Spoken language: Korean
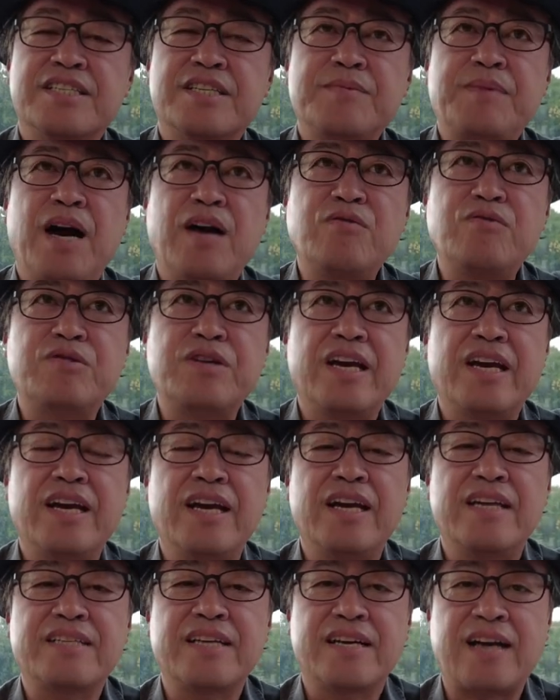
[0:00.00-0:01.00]
지금
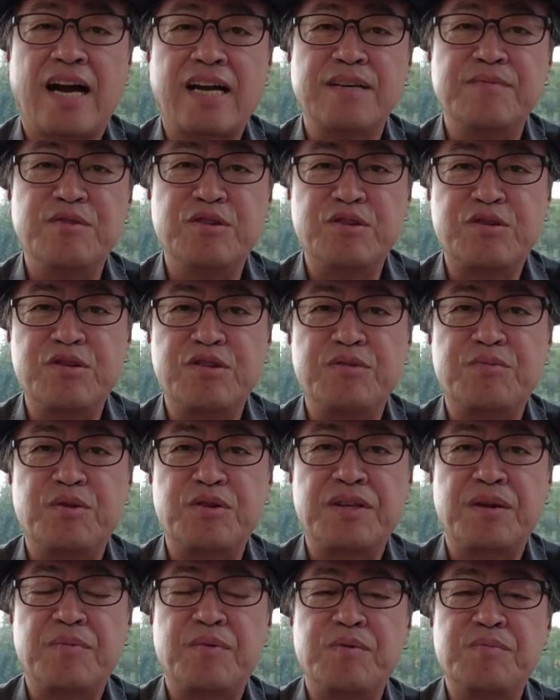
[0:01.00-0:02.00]
한국에 제가 가끔 뉴스를
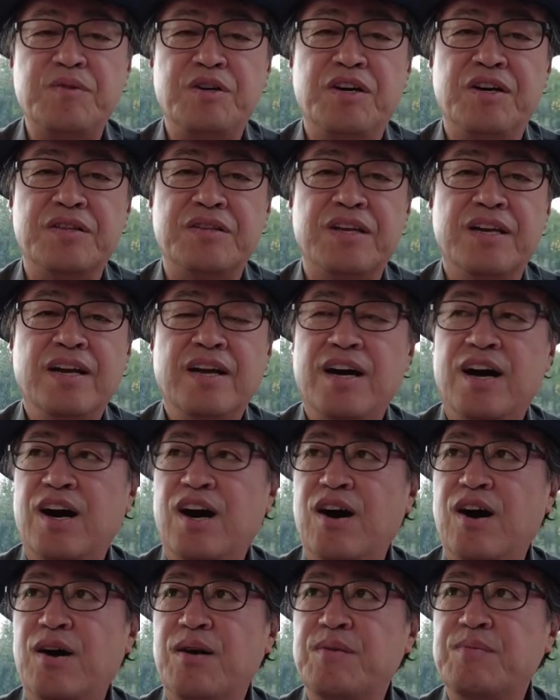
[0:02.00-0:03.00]
보다 보면
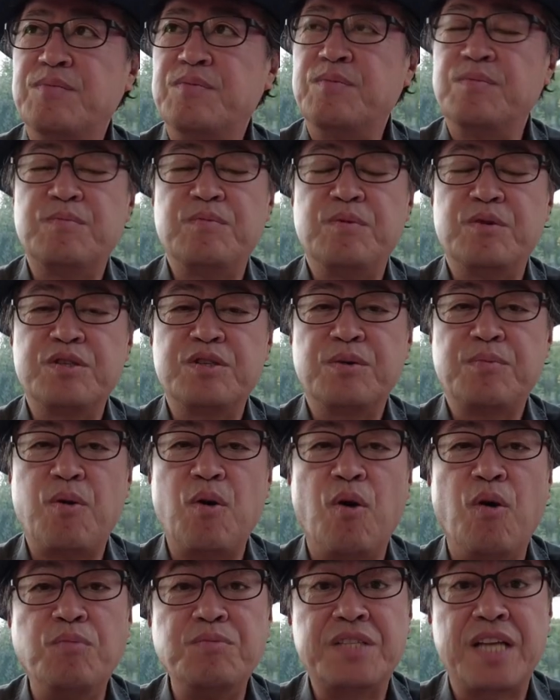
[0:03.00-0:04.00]

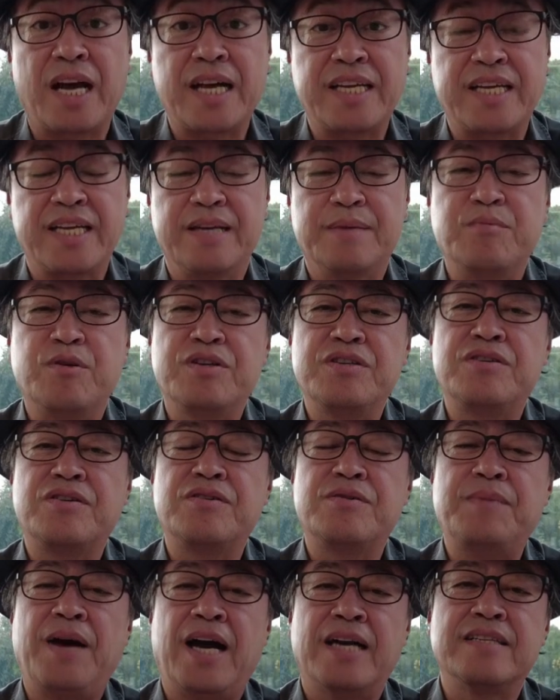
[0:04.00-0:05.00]
보험 사기 이런
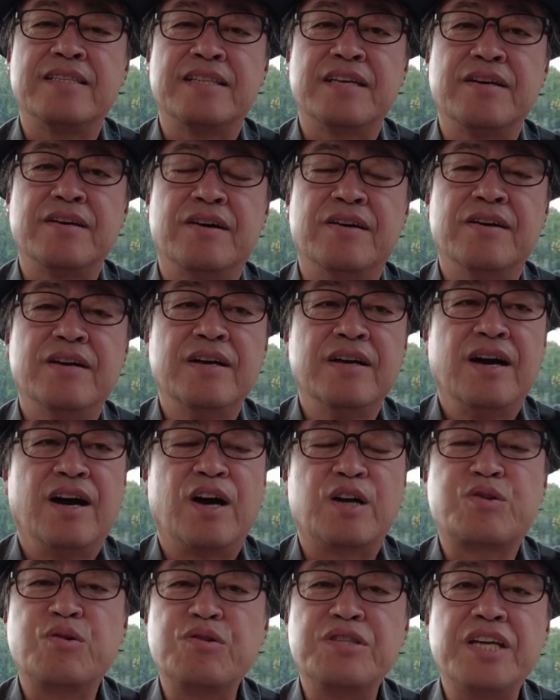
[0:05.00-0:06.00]
거 많은데요.
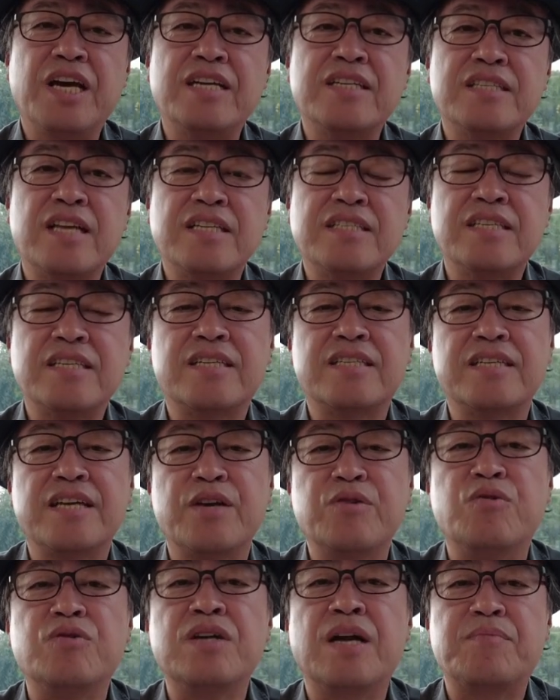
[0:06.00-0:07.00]
조지아는 사실
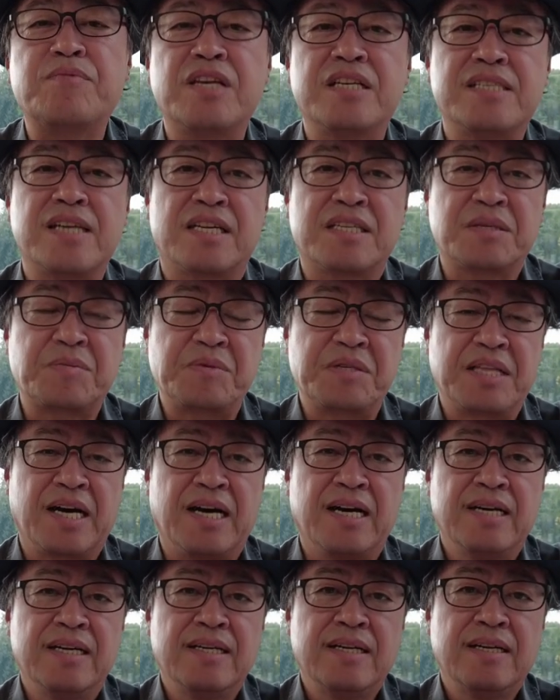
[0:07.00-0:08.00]
그게 용납되지 않습니다.